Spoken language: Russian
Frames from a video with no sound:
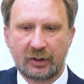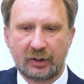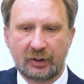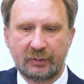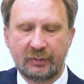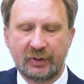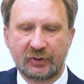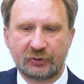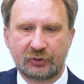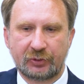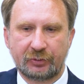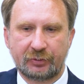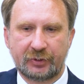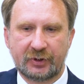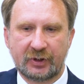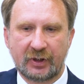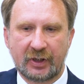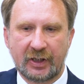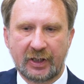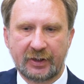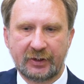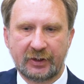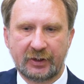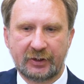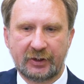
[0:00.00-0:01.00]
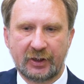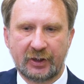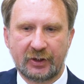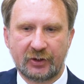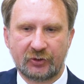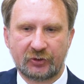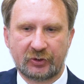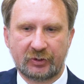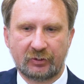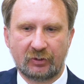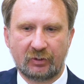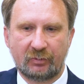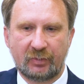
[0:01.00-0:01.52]
имевшегося ранее
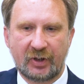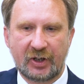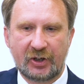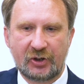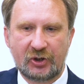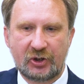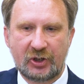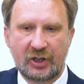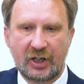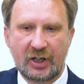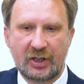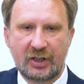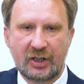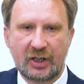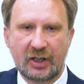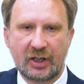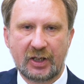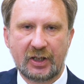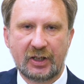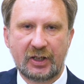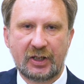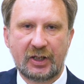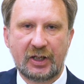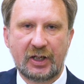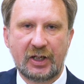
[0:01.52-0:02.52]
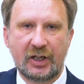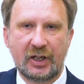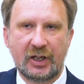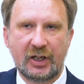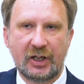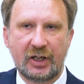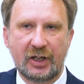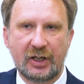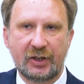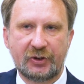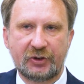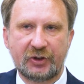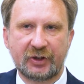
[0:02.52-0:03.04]
денежного обращения,
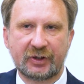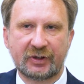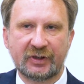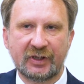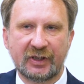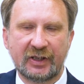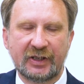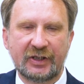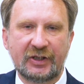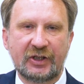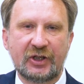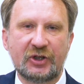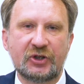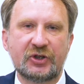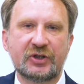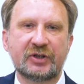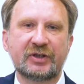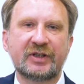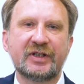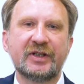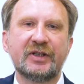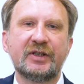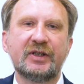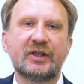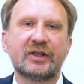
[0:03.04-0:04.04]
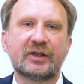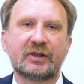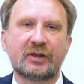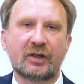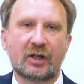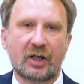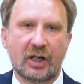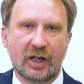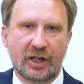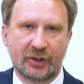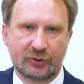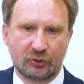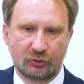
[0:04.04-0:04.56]
и технологически не
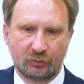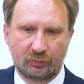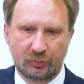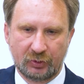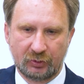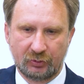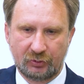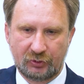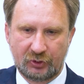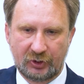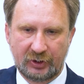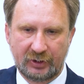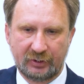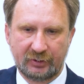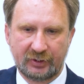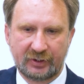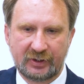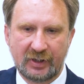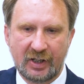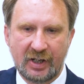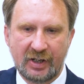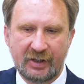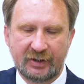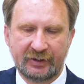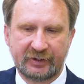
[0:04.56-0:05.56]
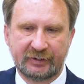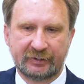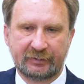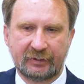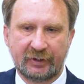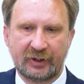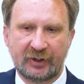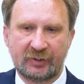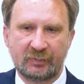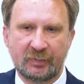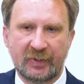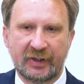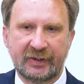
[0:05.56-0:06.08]
сразу получилось
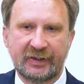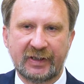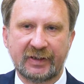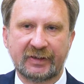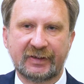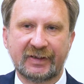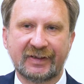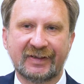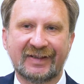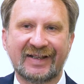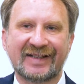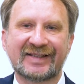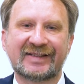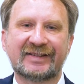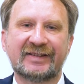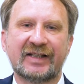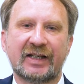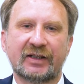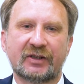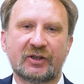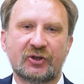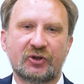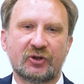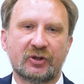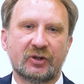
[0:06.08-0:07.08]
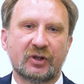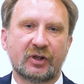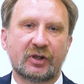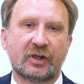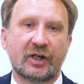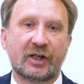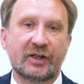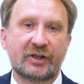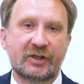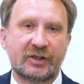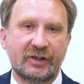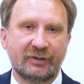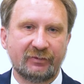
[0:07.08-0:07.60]
изготовлять монеты достаточно
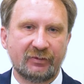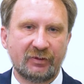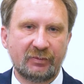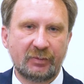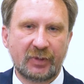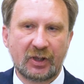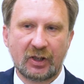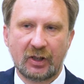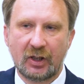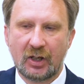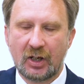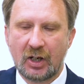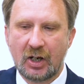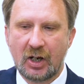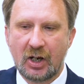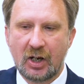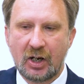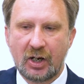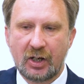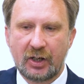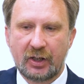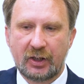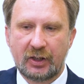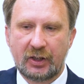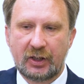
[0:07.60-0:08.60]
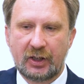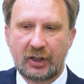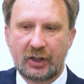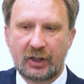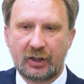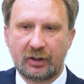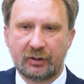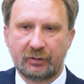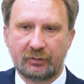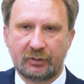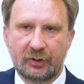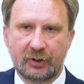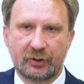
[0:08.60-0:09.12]
красивыми
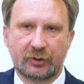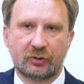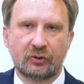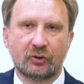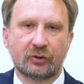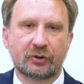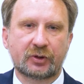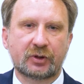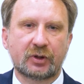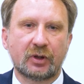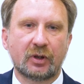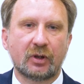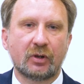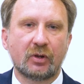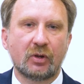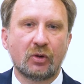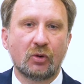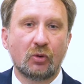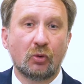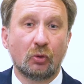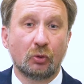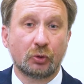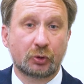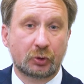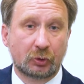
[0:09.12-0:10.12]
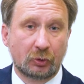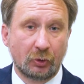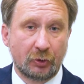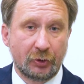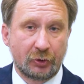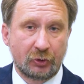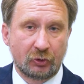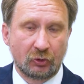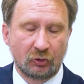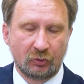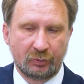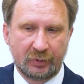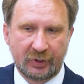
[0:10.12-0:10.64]
и износа
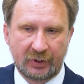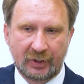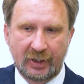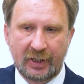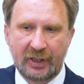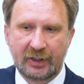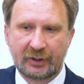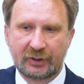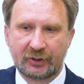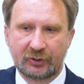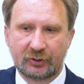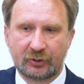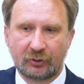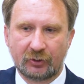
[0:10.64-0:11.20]
устойчивыми. На это,